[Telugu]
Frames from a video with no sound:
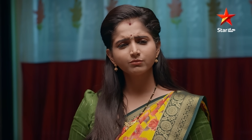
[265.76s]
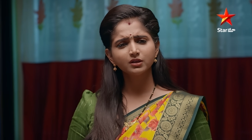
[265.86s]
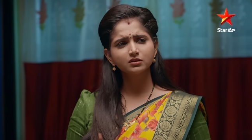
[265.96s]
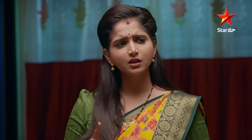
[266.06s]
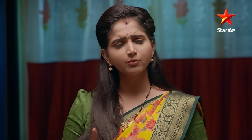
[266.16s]

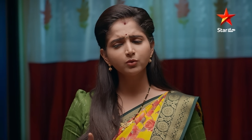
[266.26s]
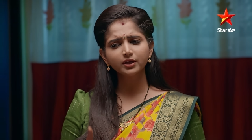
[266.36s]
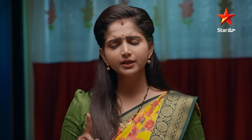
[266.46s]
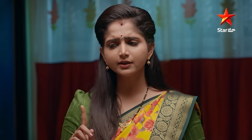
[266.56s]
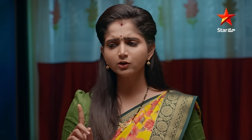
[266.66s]
మీ
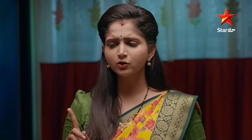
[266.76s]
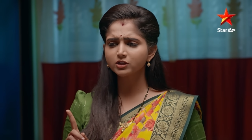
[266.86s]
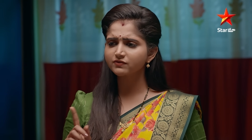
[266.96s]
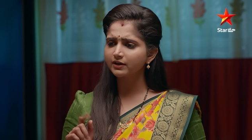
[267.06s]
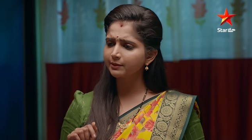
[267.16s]
తమ్ముడు ఇంట్లో
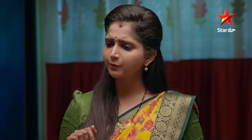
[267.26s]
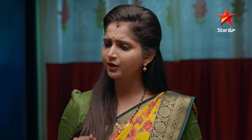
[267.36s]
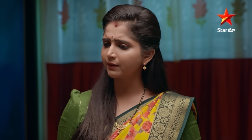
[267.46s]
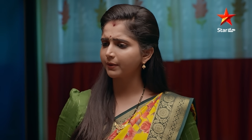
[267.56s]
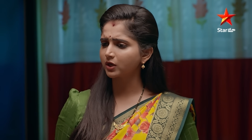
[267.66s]
నుంచి
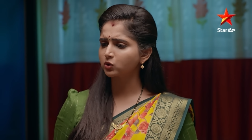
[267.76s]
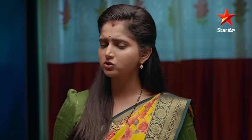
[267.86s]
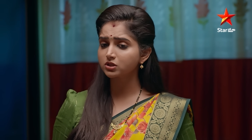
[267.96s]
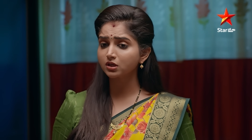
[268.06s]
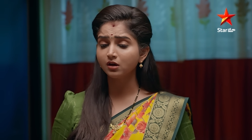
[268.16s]

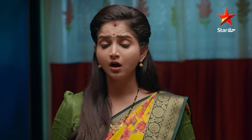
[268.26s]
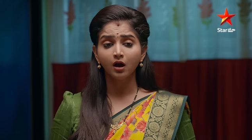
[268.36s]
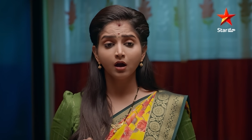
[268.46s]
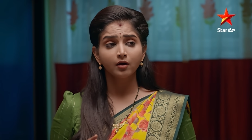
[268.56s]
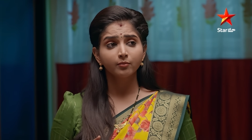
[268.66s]
వెళ్ళిపోయినప్పటి నుంచి
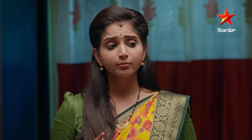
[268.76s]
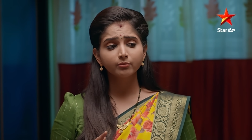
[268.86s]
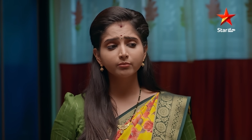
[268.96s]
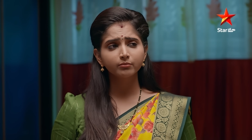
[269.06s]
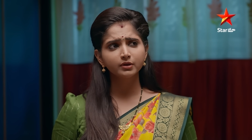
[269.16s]

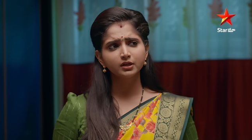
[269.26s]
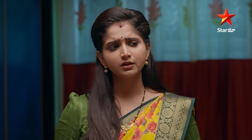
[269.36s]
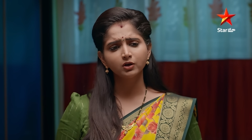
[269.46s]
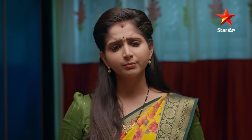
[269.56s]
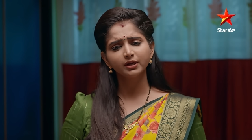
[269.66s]

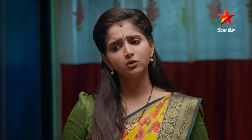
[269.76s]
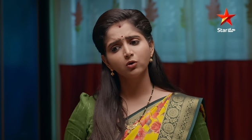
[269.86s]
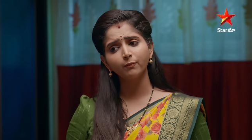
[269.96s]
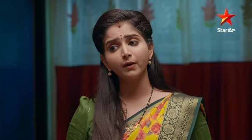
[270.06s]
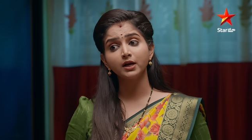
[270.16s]
మీ మొహం
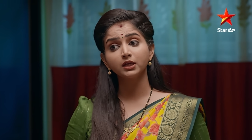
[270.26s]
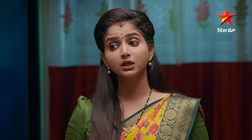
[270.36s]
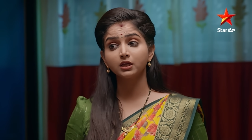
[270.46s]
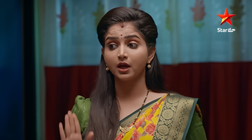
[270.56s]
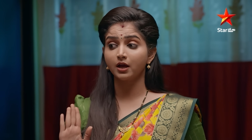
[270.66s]

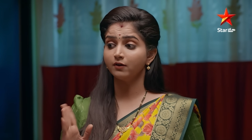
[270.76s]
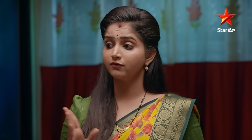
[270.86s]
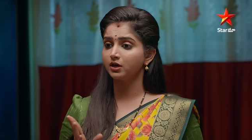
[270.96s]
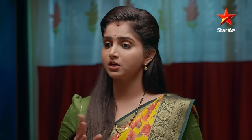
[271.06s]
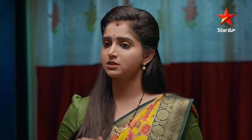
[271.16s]
కోపానికి కేర్ ఆఫ్
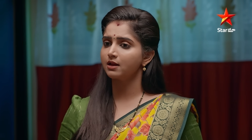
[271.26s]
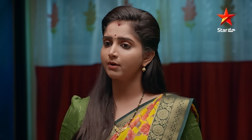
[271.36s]
అడ్రస్గా